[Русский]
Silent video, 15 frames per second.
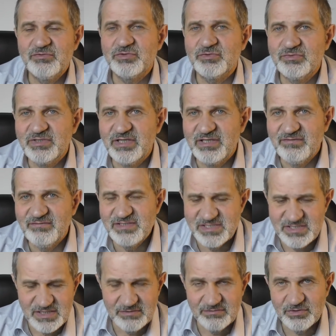вот куда
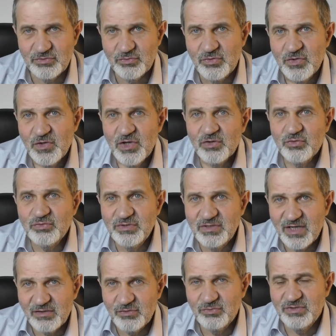инвестировать, ну
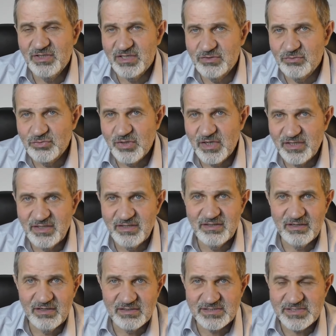куда, куда, ну какие
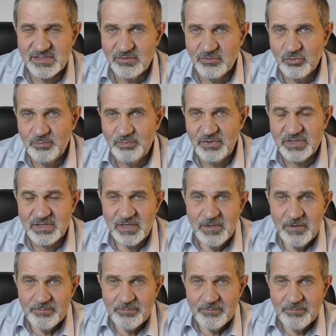акции купить?